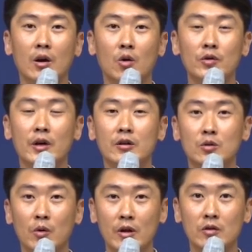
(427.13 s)
고난을
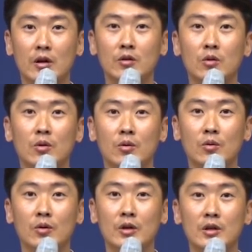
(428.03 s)
통해서라도
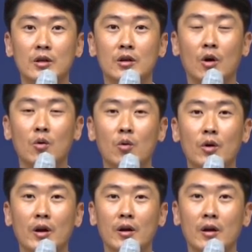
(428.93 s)
이
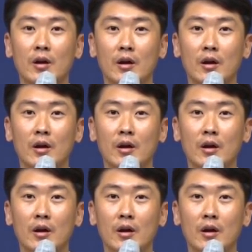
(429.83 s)
경고의